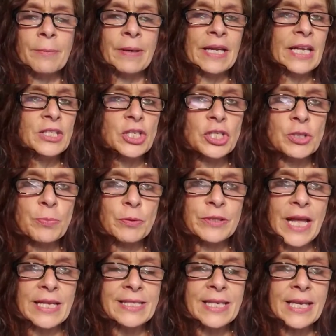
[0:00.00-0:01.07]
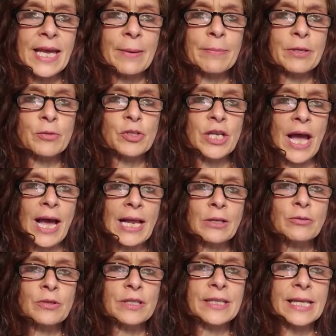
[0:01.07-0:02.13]
para que a gente pudesse reabrir o
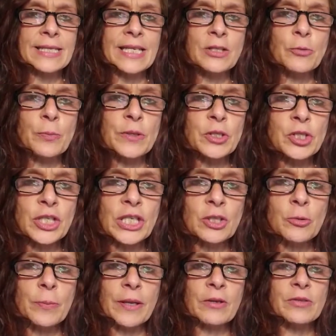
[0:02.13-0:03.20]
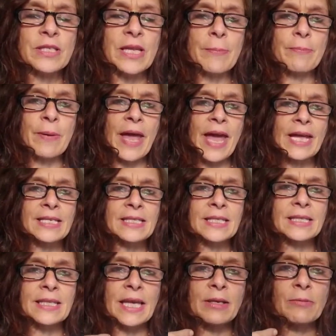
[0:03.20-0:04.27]
diálogo que está sendo pedido pelos CEPERS,
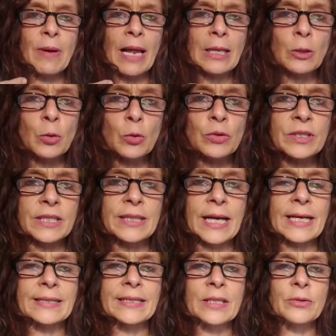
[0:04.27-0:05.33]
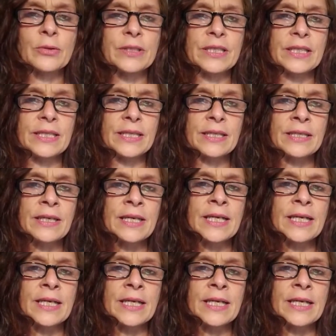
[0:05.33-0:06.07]
que tem uma luta da categoria